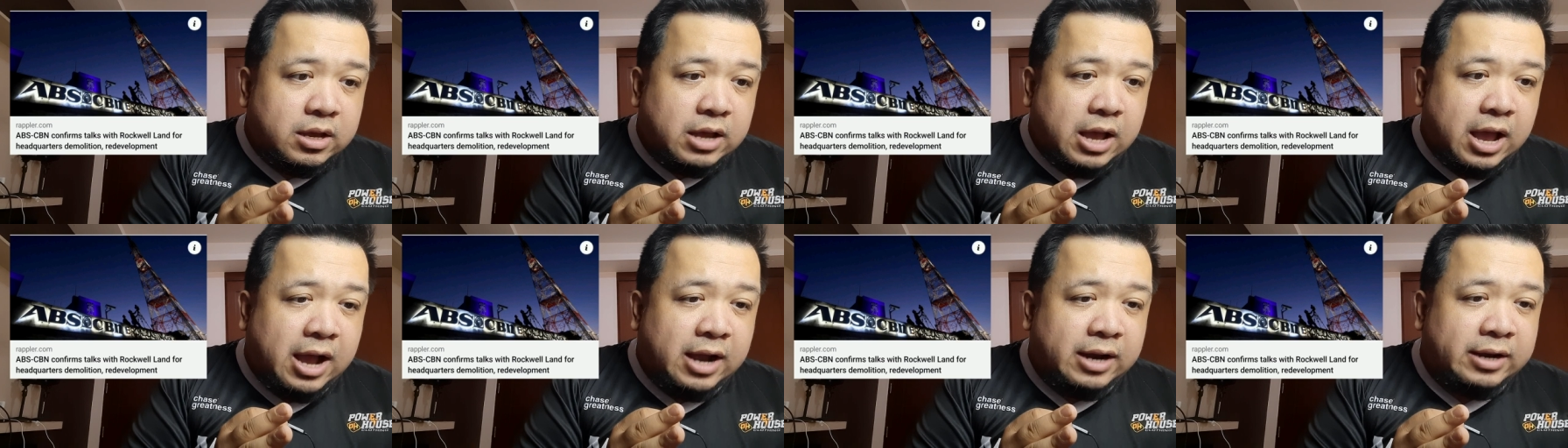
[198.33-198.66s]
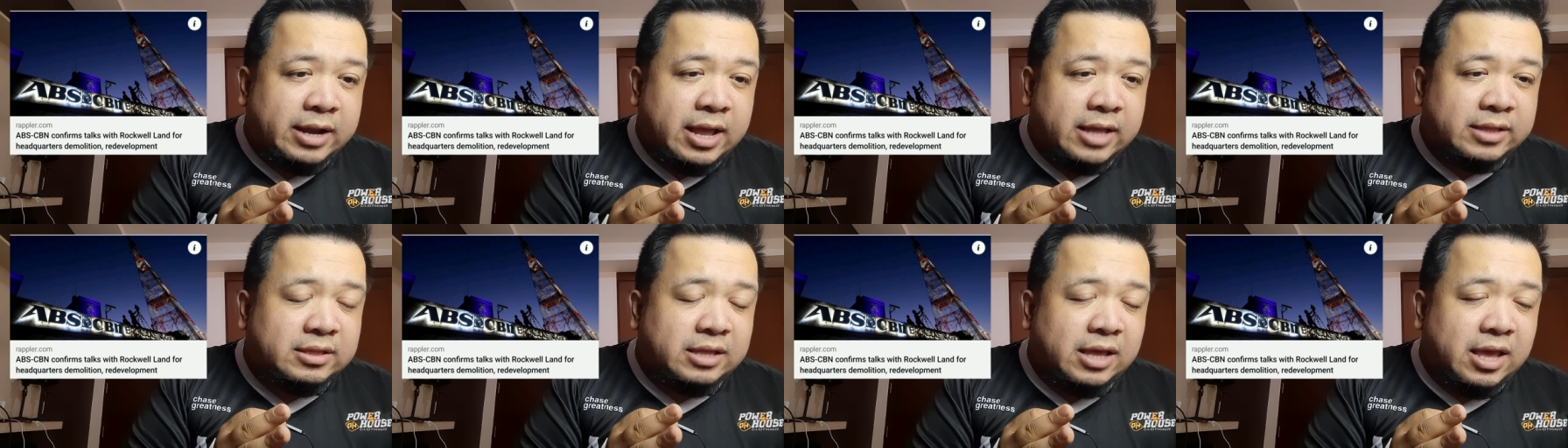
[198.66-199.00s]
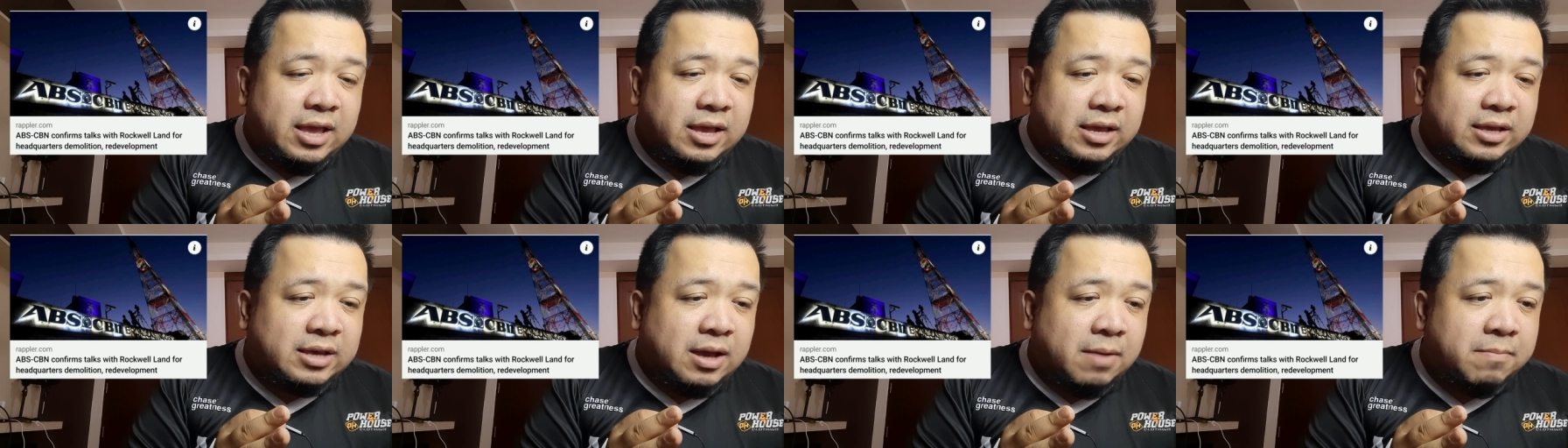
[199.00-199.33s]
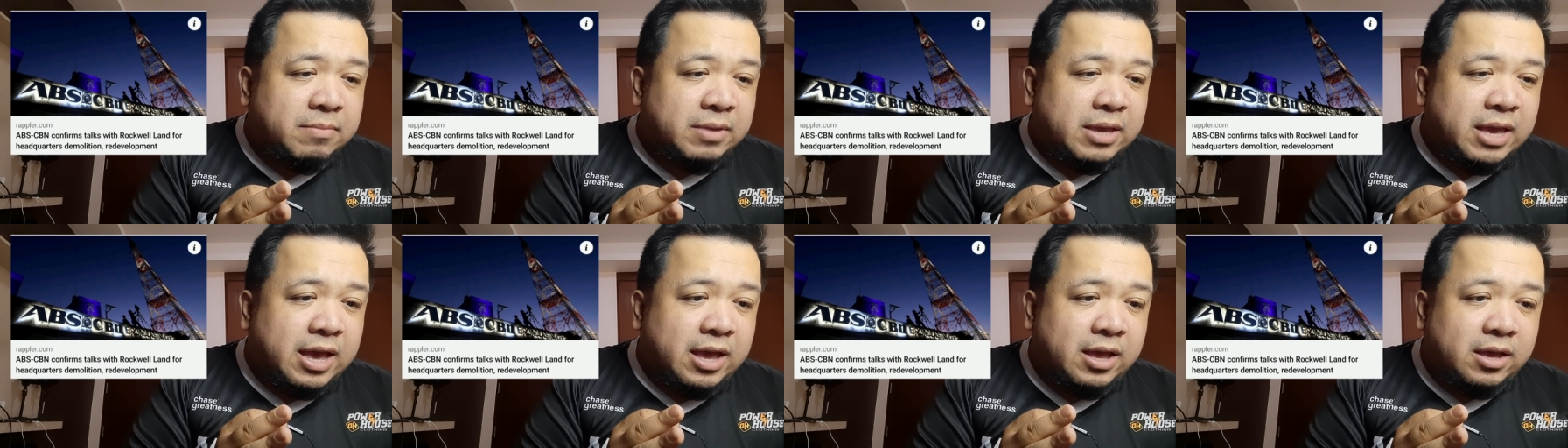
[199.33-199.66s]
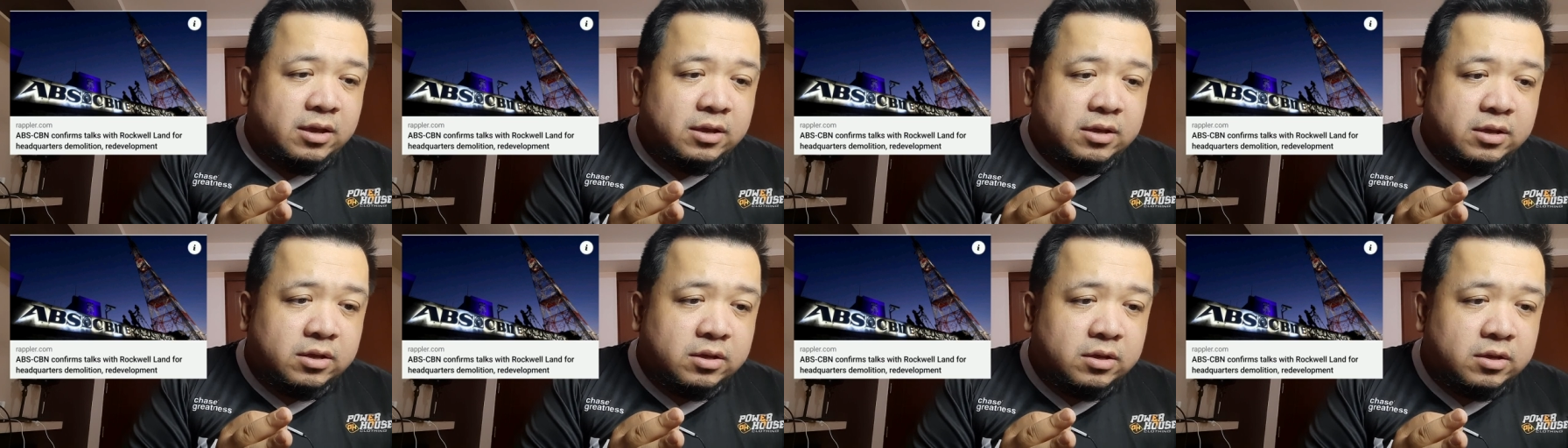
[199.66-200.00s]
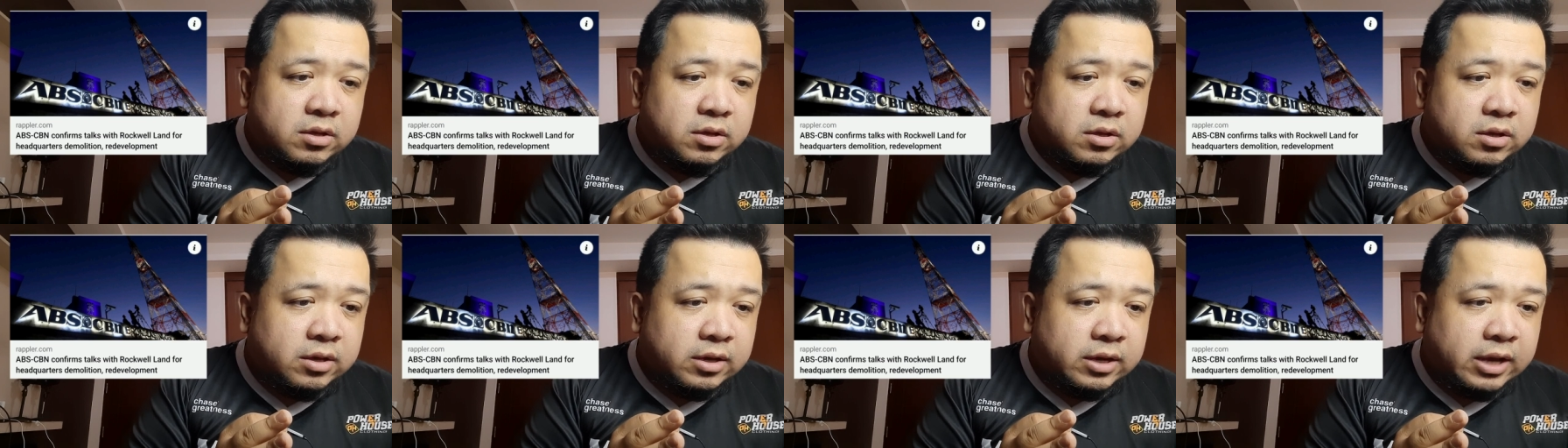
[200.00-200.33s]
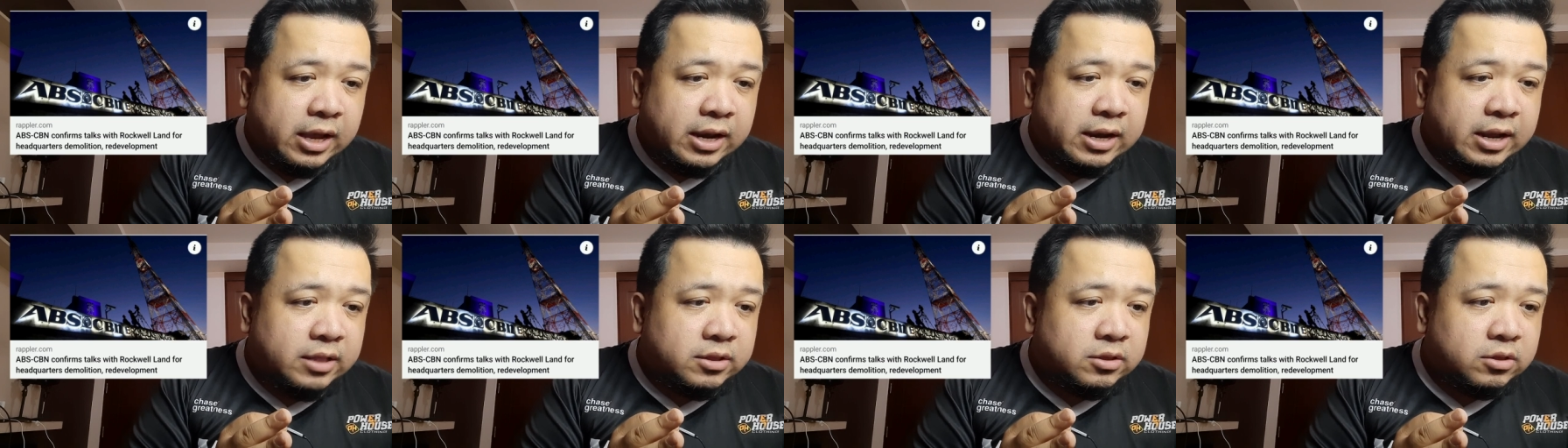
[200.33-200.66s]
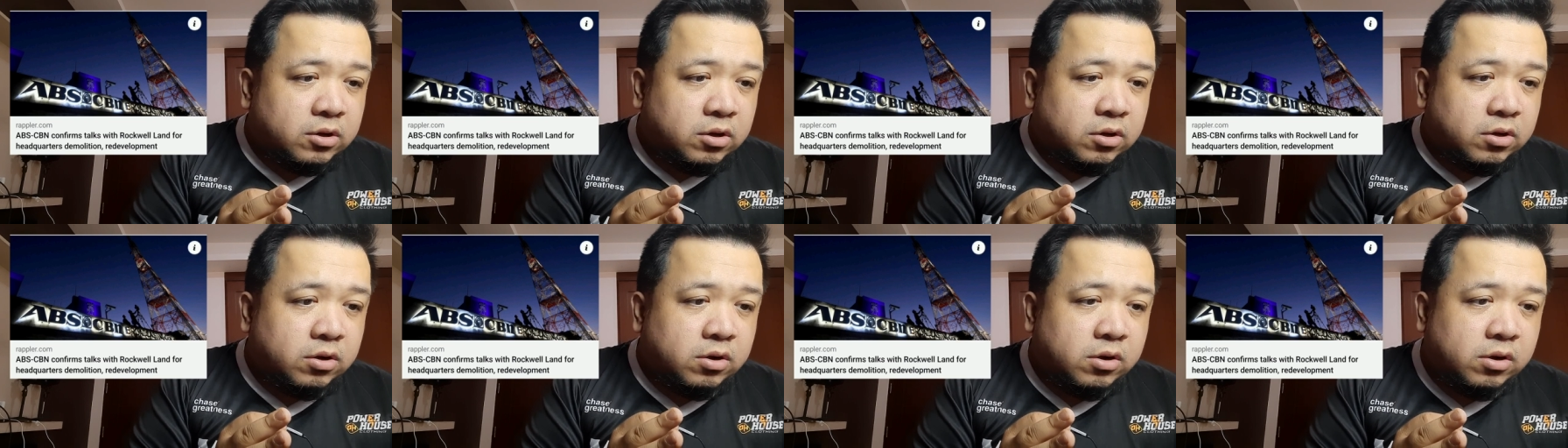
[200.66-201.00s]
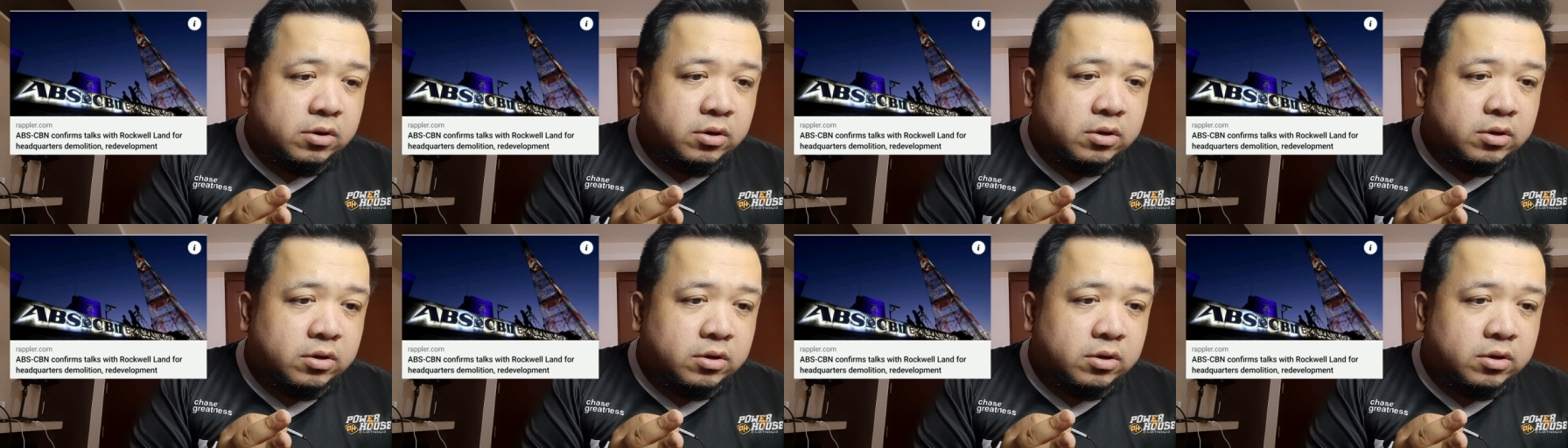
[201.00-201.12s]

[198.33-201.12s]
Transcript: ang net income niya, kailan to?